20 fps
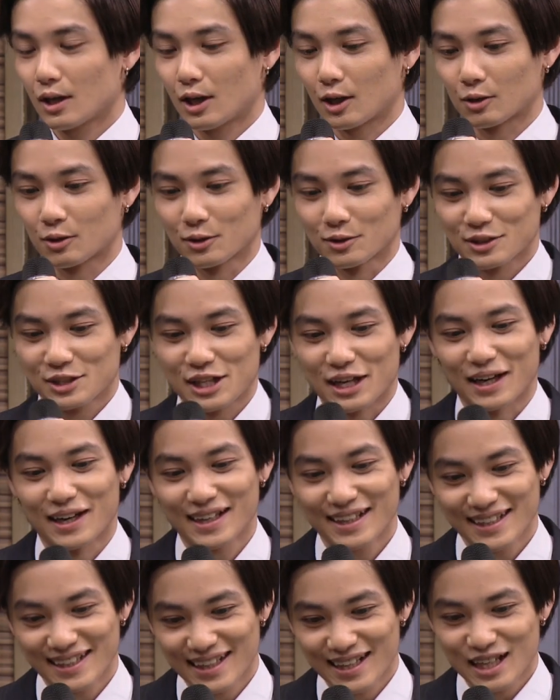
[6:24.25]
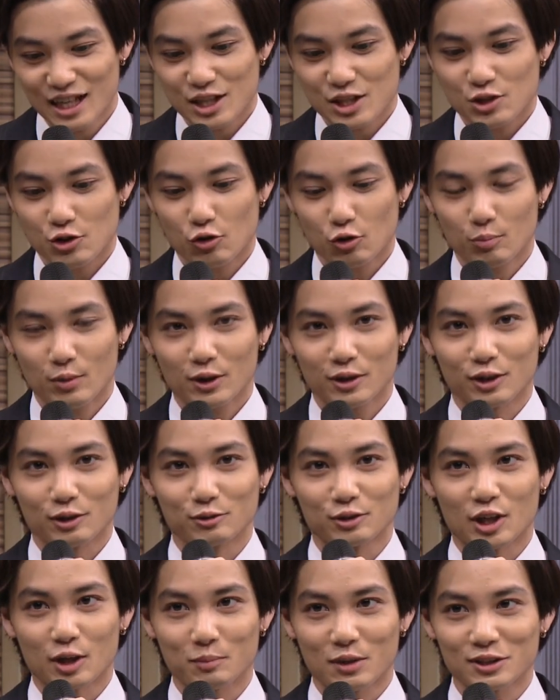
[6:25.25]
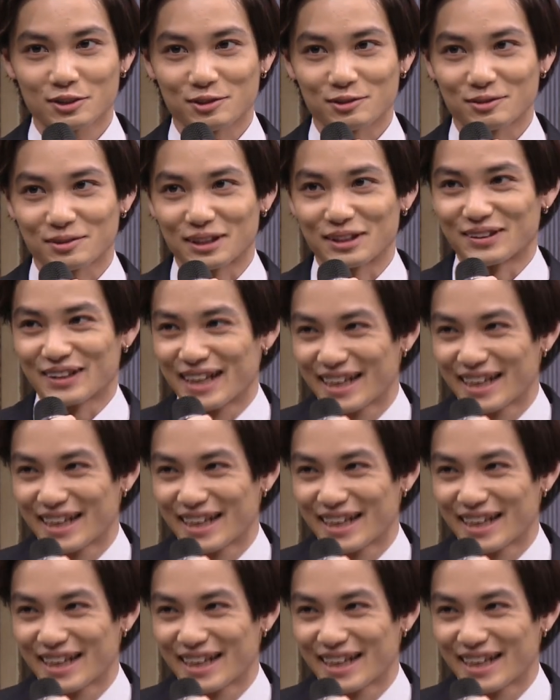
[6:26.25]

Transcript: あのじゃあ正面で受けますっていう